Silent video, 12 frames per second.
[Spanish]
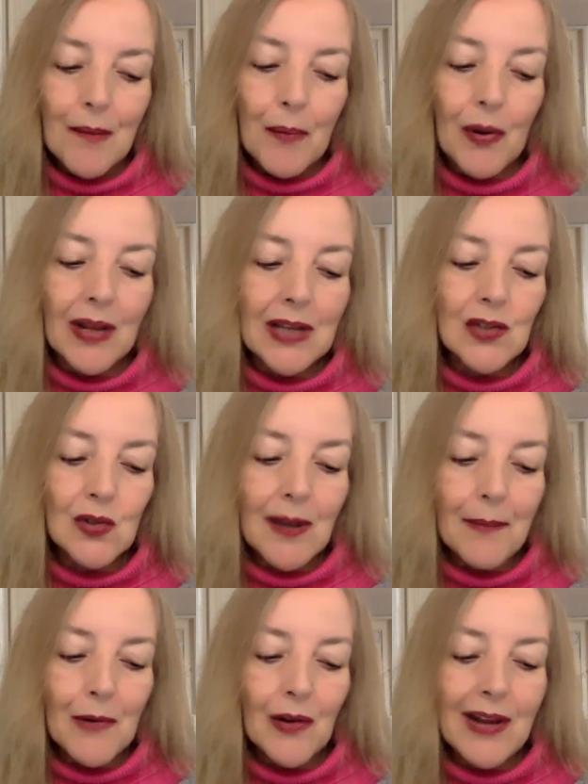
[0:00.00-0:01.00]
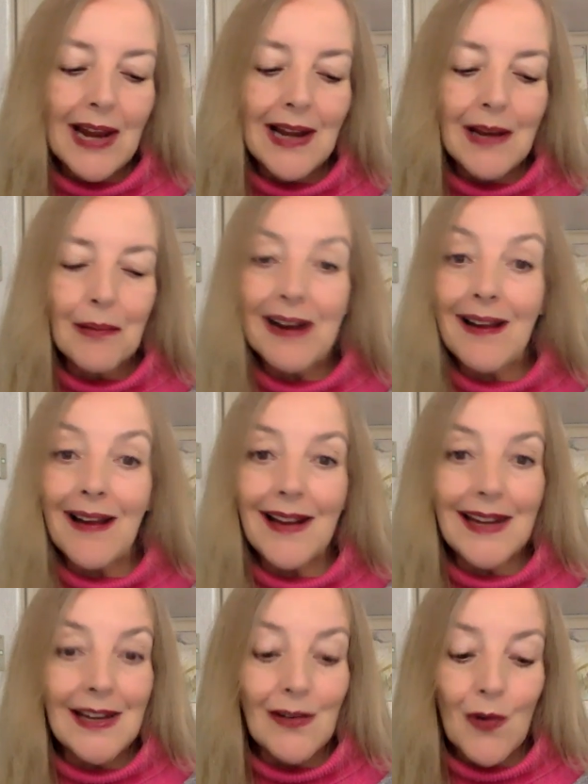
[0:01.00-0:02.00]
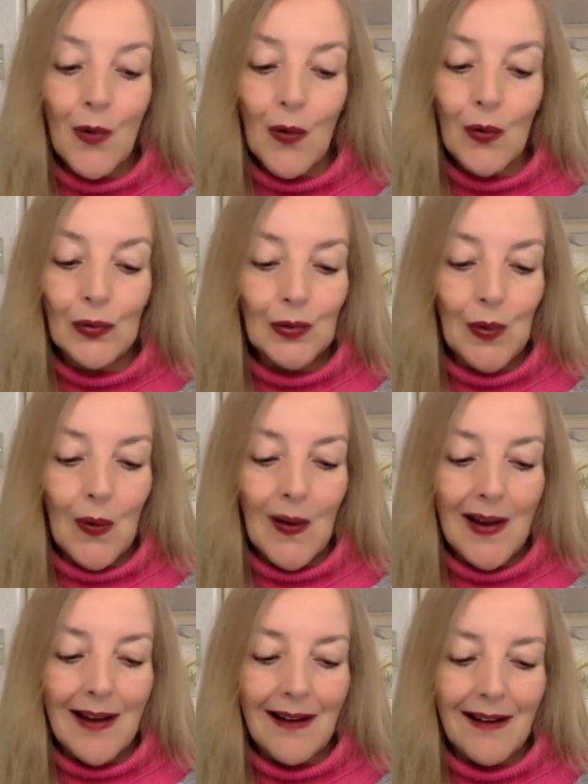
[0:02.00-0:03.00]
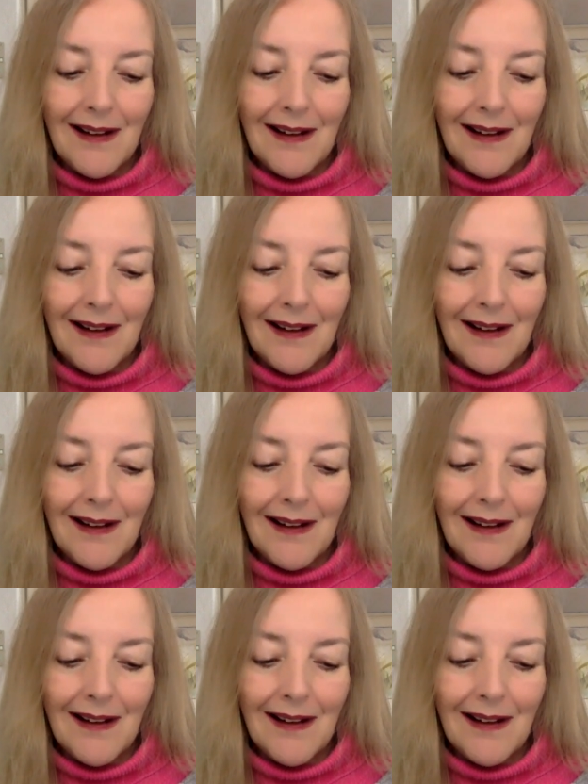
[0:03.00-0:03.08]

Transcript: porque es un amor que libera y no controla.